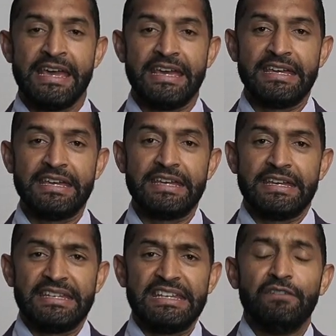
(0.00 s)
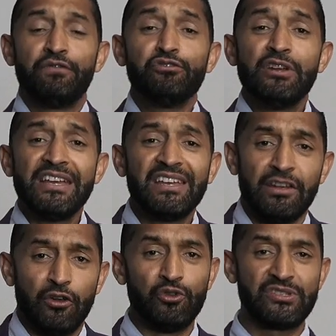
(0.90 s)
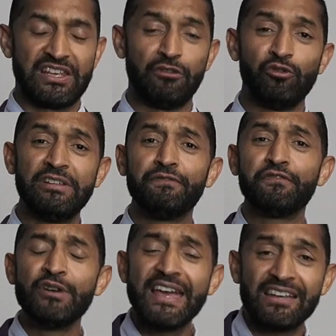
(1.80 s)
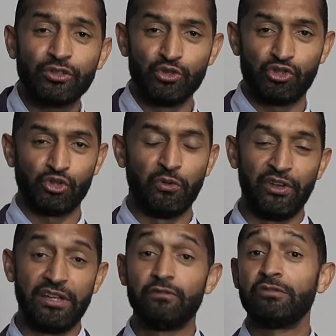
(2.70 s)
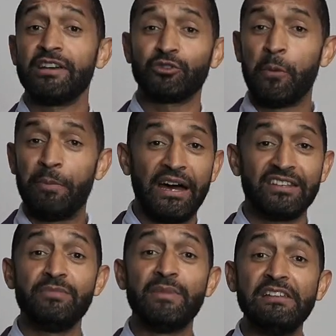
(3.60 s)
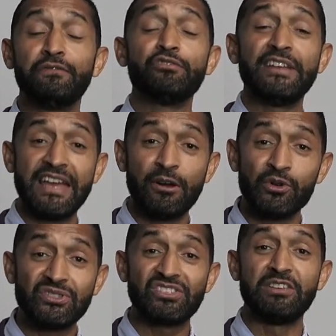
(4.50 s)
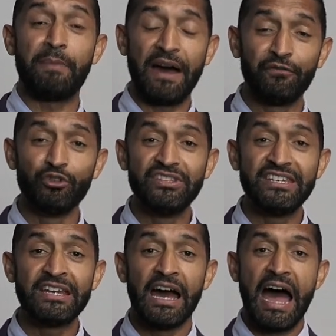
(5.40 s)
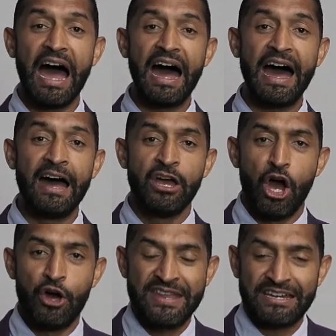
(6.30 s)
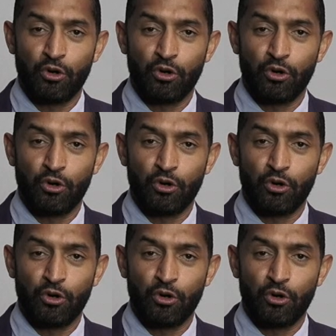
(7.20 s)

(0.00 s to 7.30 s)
Et il voulait le salut, il voulait être sauvé, il voulait être au paradis, mais il voulait aussi parvenir à une,